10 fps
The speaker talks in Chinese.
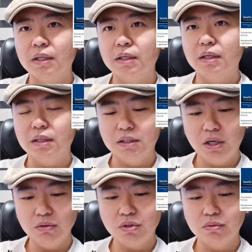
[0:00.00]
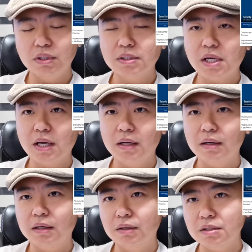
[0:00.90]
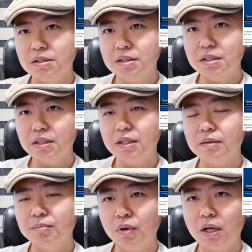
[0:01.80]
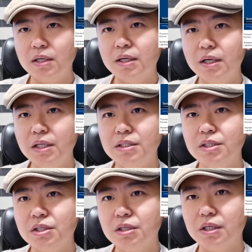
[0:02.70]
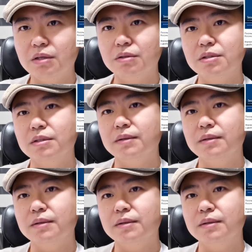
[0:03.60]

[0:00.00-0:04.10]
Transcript: 啊要求呢在俄罗斯境内的波兰人立即撤离俄罗斯。